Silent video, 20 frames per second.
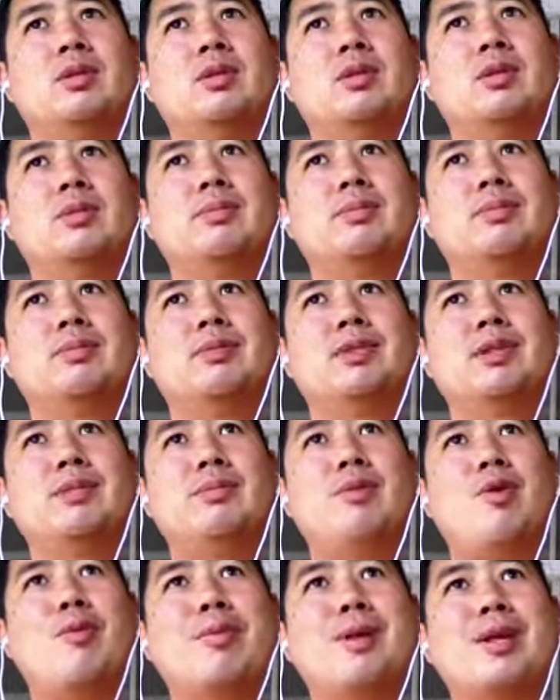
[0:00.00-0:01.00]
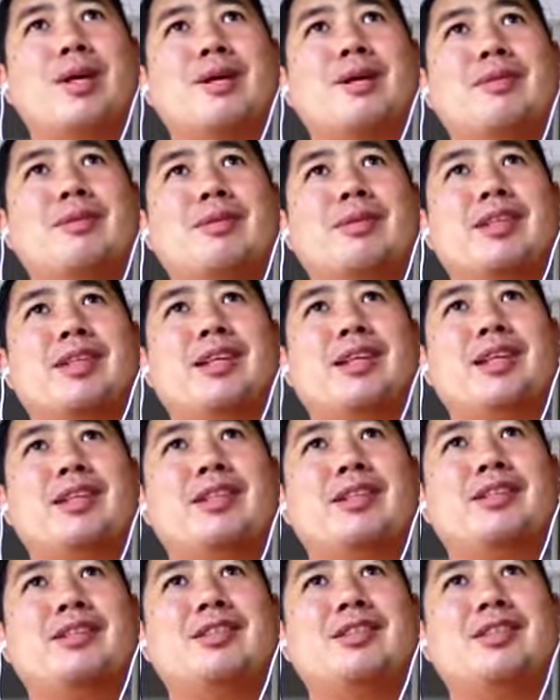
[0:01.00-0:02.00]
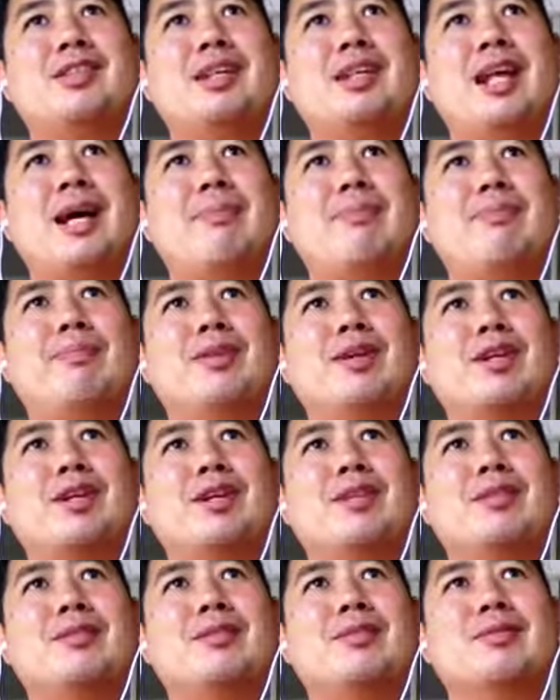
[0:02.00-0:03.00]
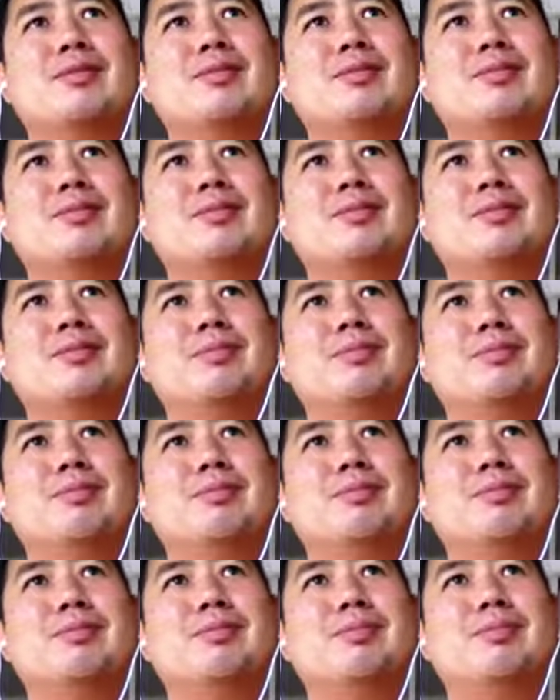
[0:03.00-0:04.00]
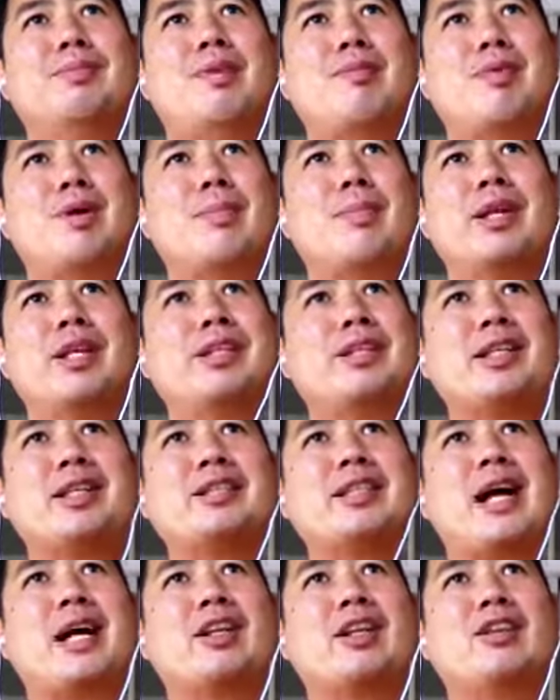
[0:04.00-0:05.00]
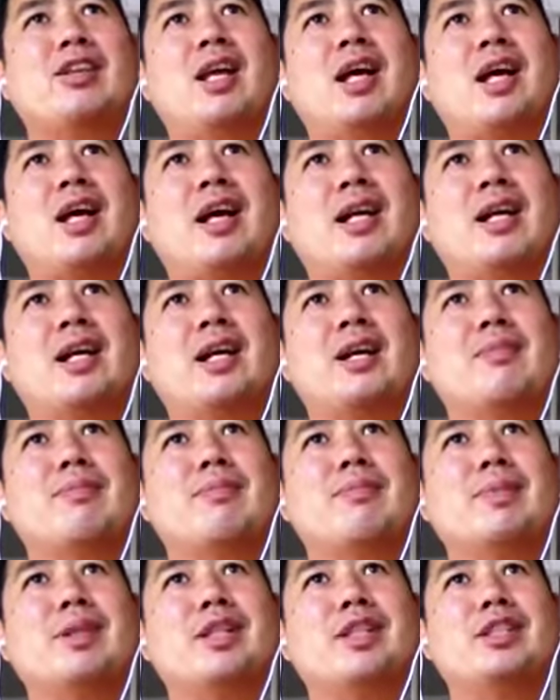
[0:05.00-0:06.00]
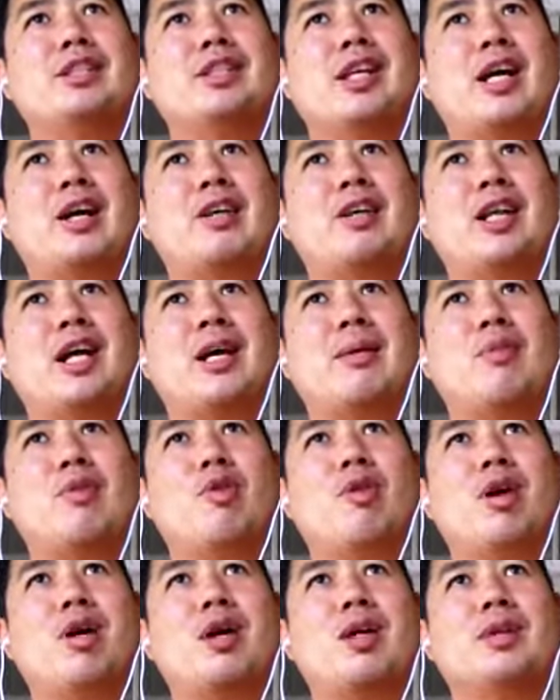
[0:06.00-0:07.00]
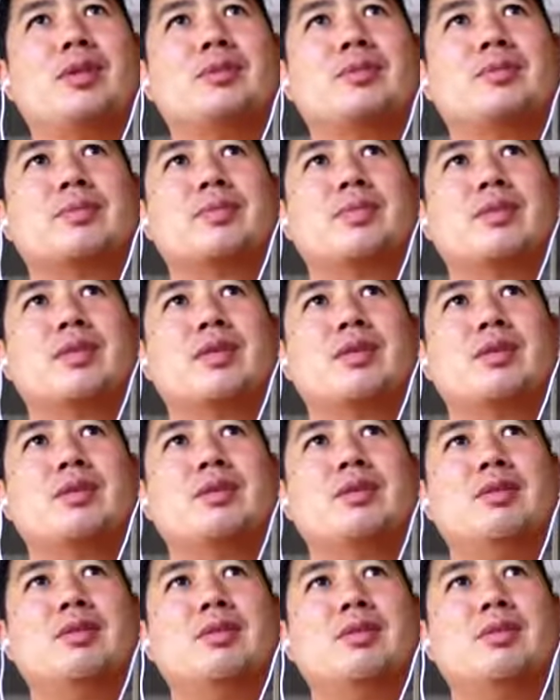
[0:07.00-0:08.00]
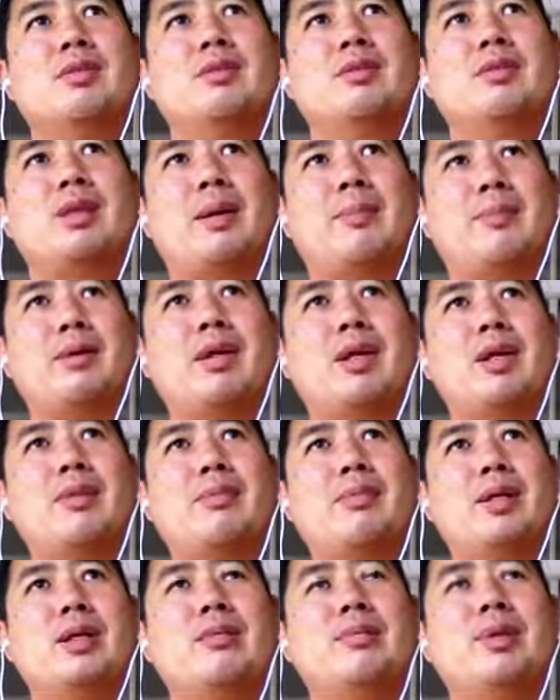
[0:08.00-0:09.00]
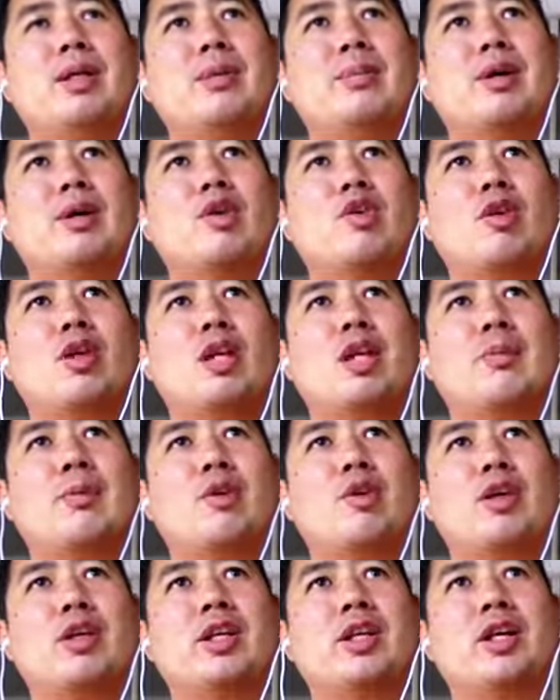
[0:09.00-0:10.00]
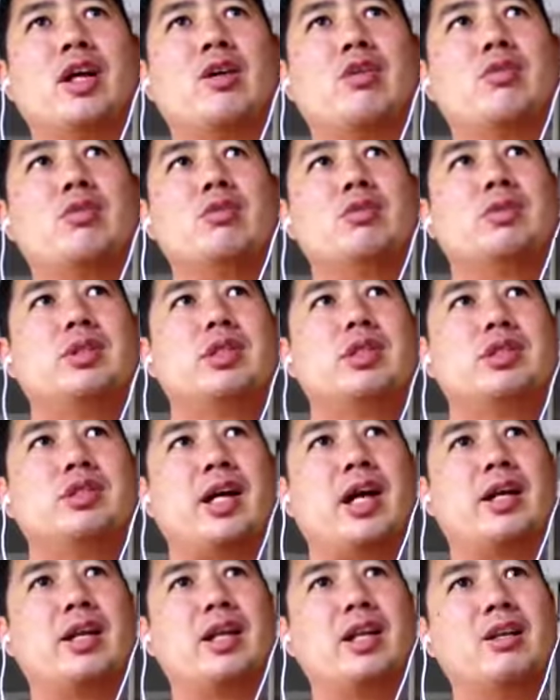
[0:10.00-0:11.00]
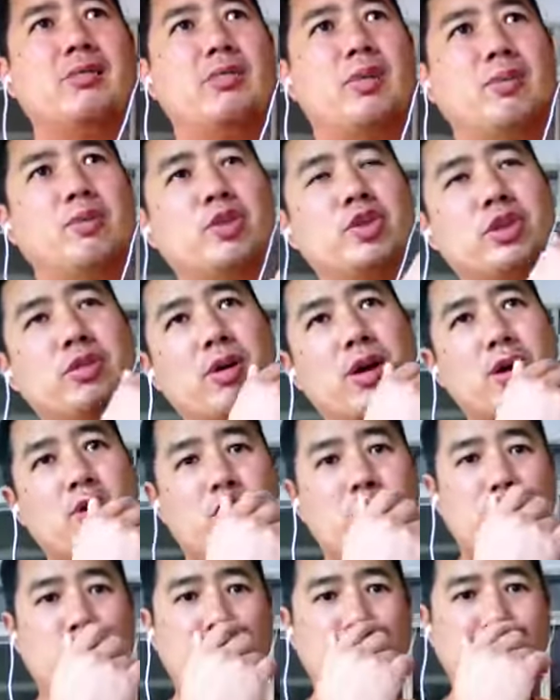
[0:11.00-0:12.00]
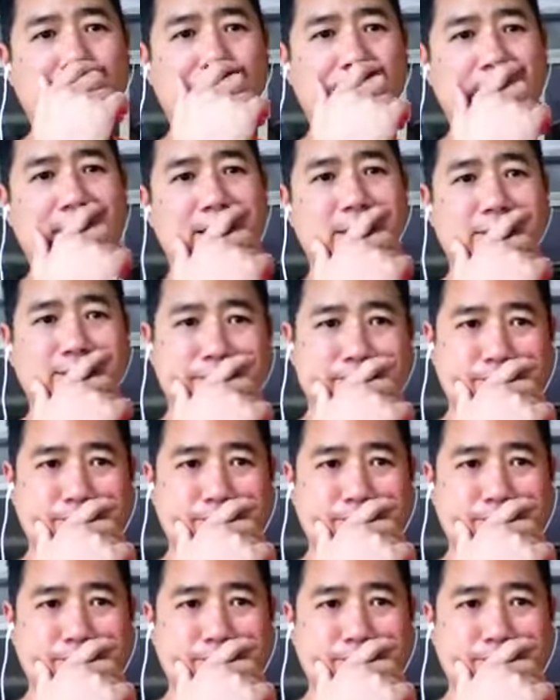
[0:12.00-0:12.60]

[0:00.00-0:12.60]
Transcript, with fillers: คือคือผมเนี่ยก็คิดเชื่อรับแล้วก็ ผมก็ไม่ได้จริงจังเท่าไหร่นะครับ ไม่ได้จริงจังเท่าไหร่เพราะว่าแต่เพื่อนเพื่อนเพื่อนบางคนเนี่ยบางคนที่เขาจริงจังเนี่ยแล้วผมรู้สึกว่าคนประเภทเนี้ย